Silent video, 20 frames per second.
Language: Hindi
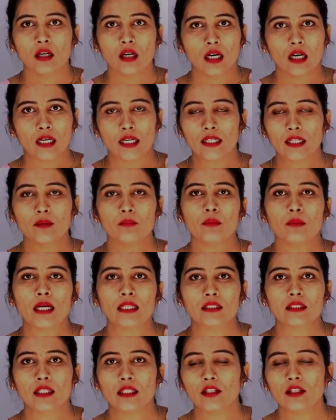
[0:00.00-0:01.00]
अगर हम
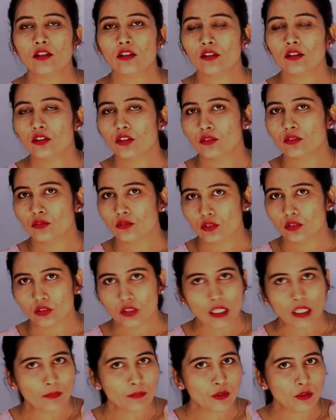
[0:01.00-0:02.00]
बात
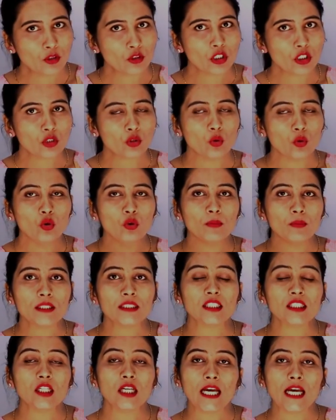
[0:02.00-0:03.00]
करें गर्मियों की तो
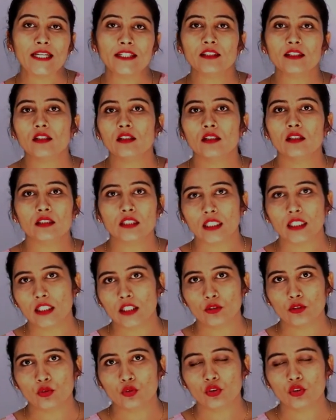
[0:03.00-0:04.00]
उनमें जो लाइट कलर
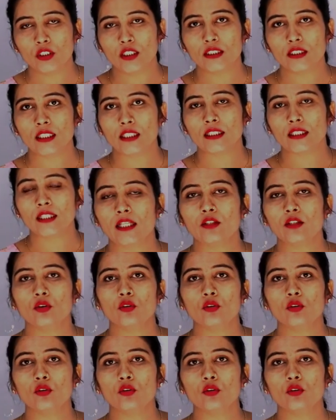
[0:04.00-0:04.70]
ज़्यादा यूज किए जाते